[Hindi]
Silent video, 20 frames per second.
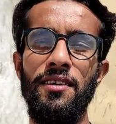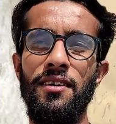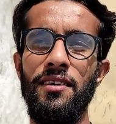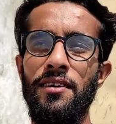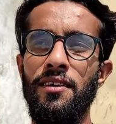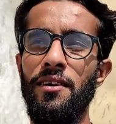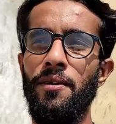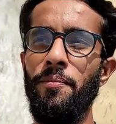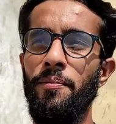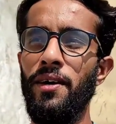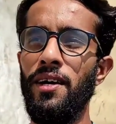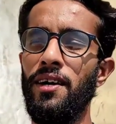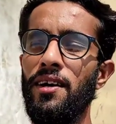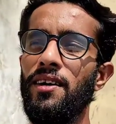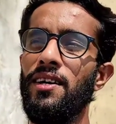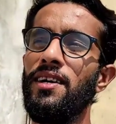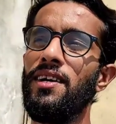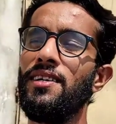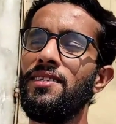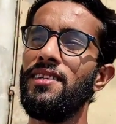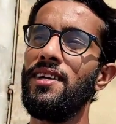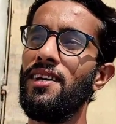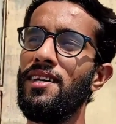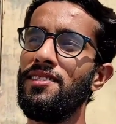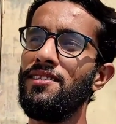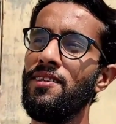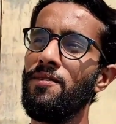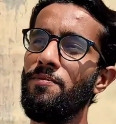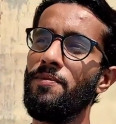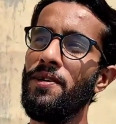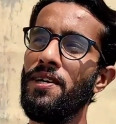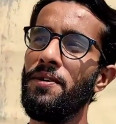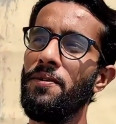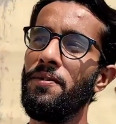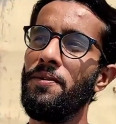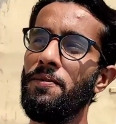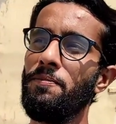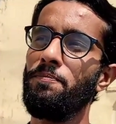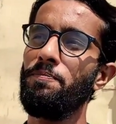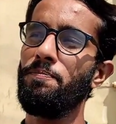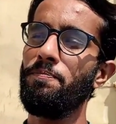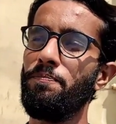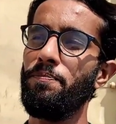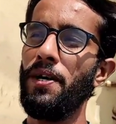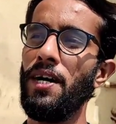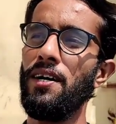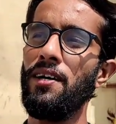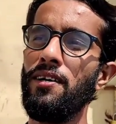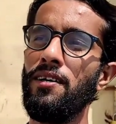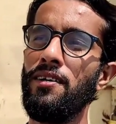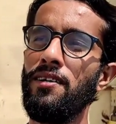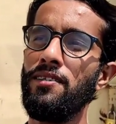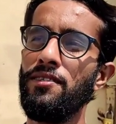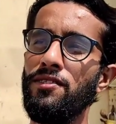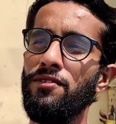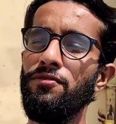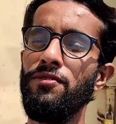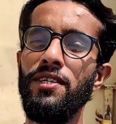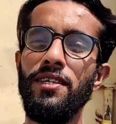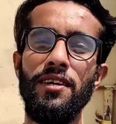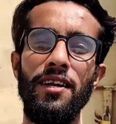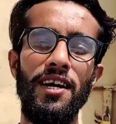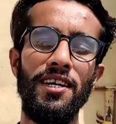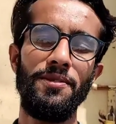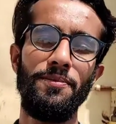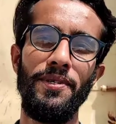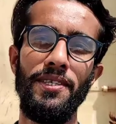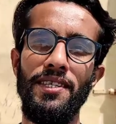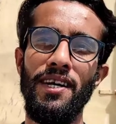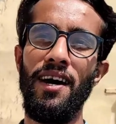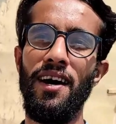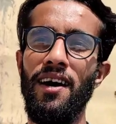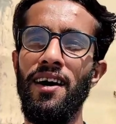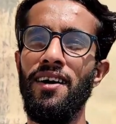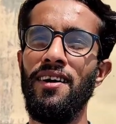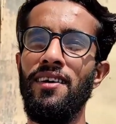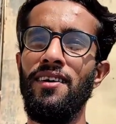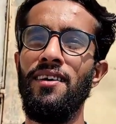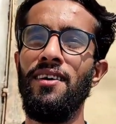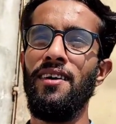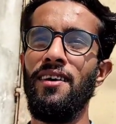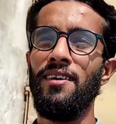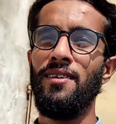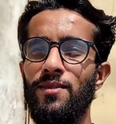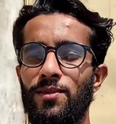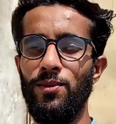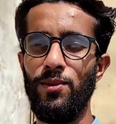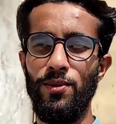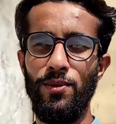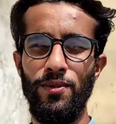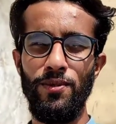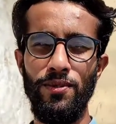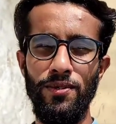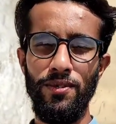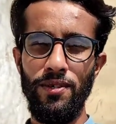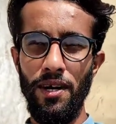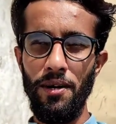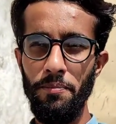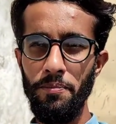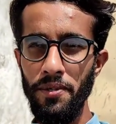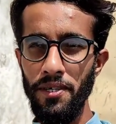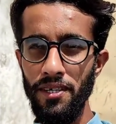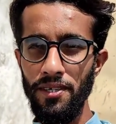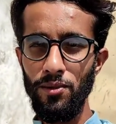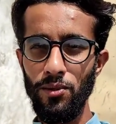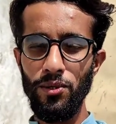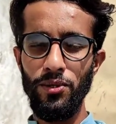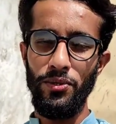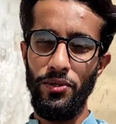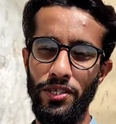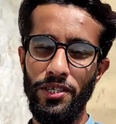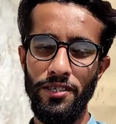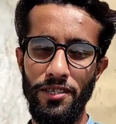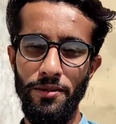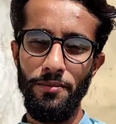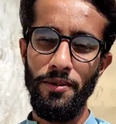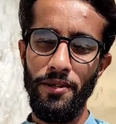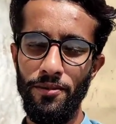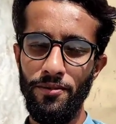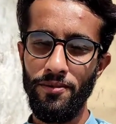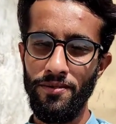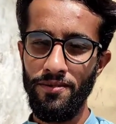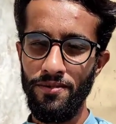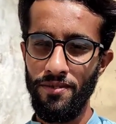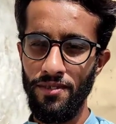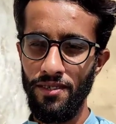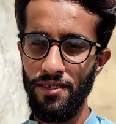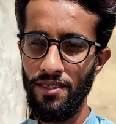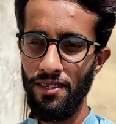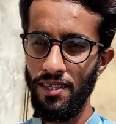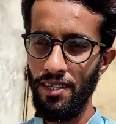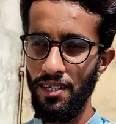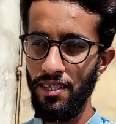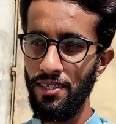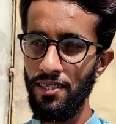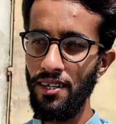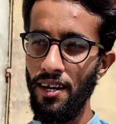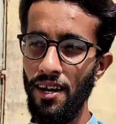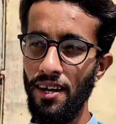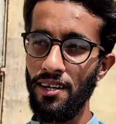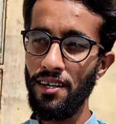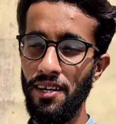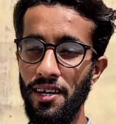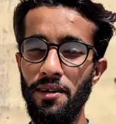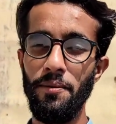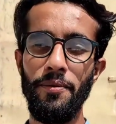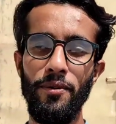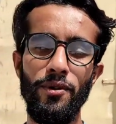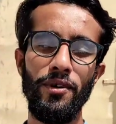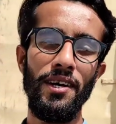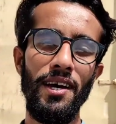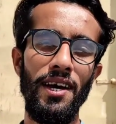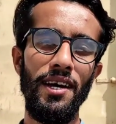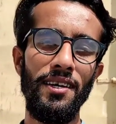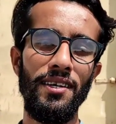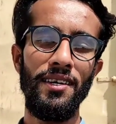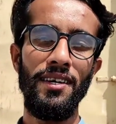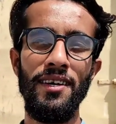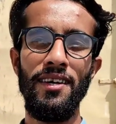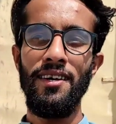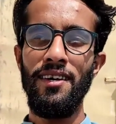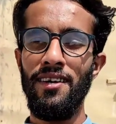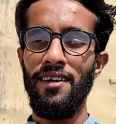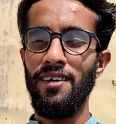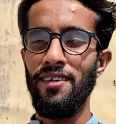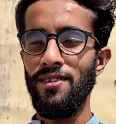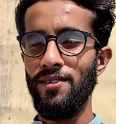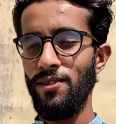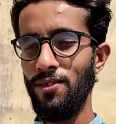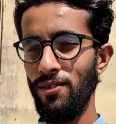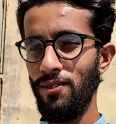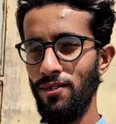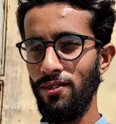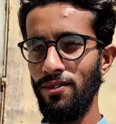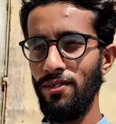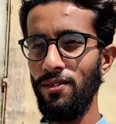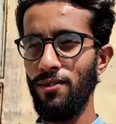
मैं गया था जब मैं पाँचवीं क्लास में था तो अभी तो यूनिवर्सिटी में हूँ इतना गेप हो गया है तो